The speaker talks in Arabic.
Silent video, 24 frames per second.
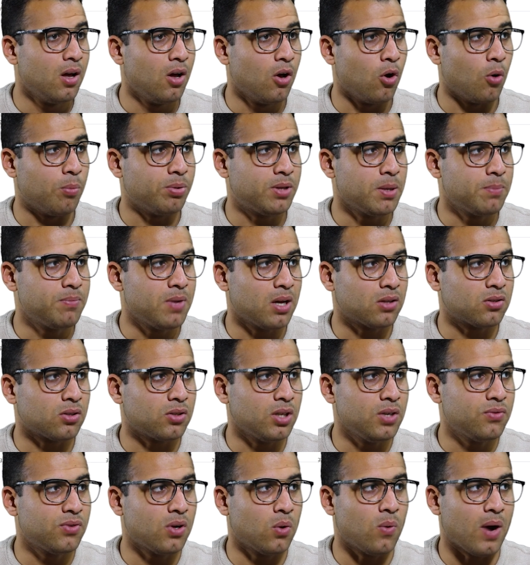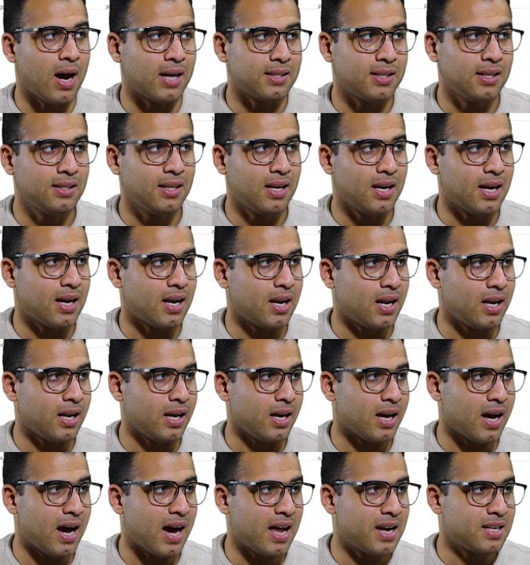وبتبدا تضيف الوحدات
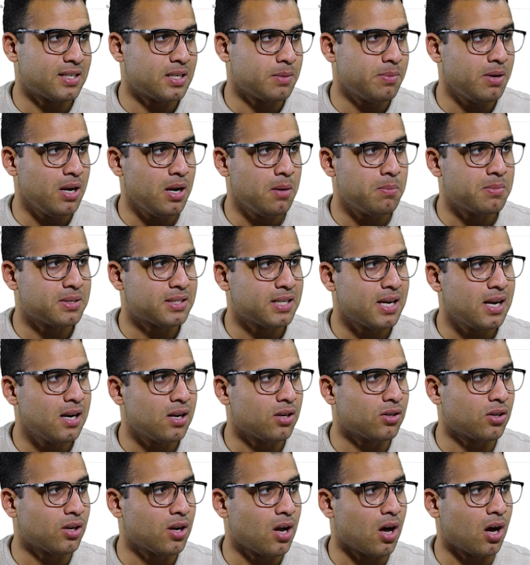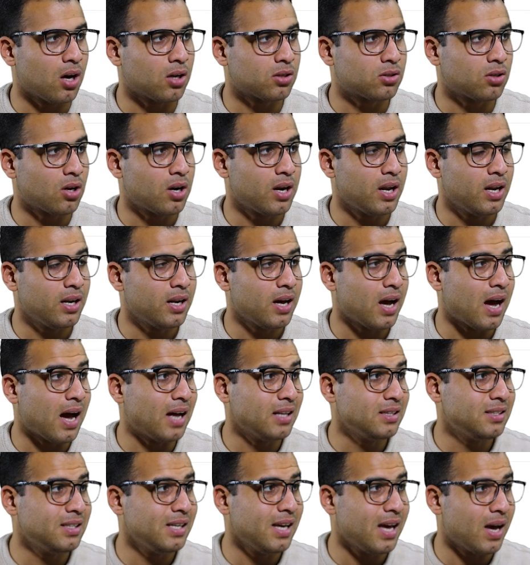الاعلانيه على سبيل المثال ان انا هختار هنا
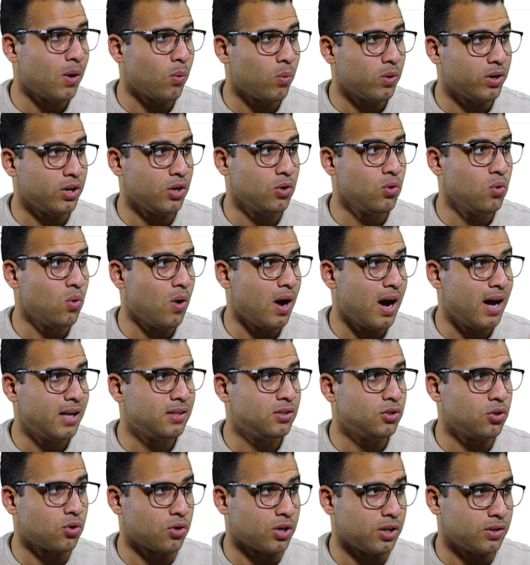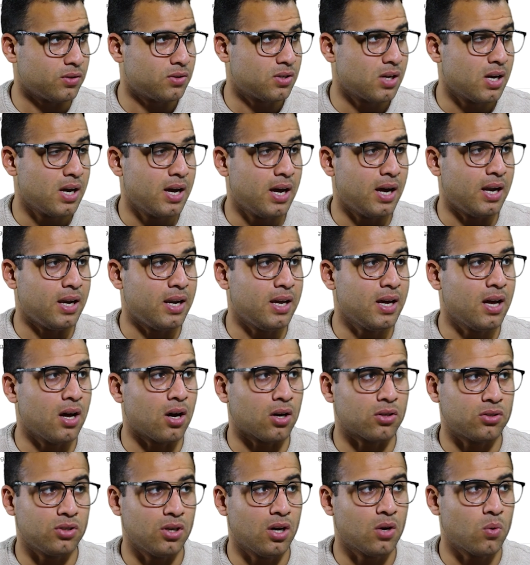عندي نيو اد يونت اللي هي
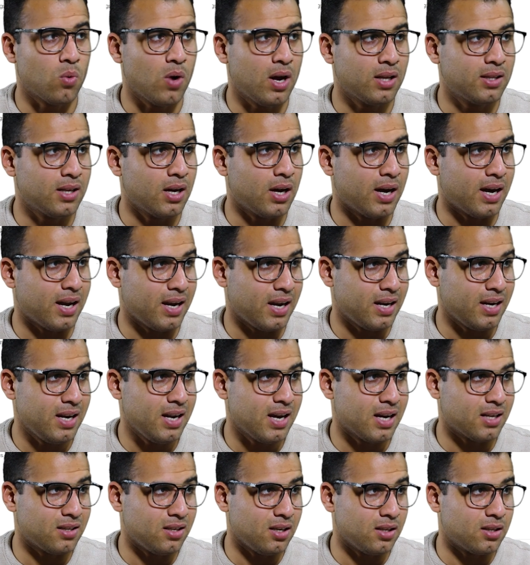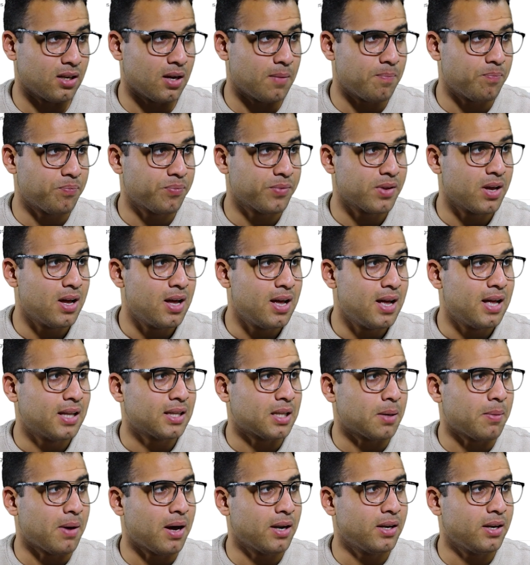اختيار وحده اعلانيه جديده
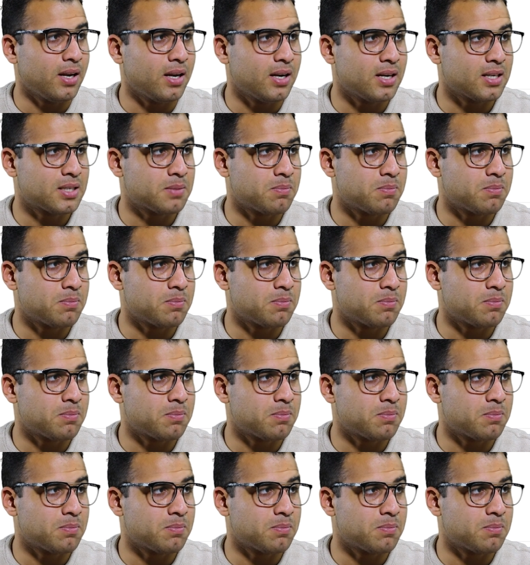طبعا هنا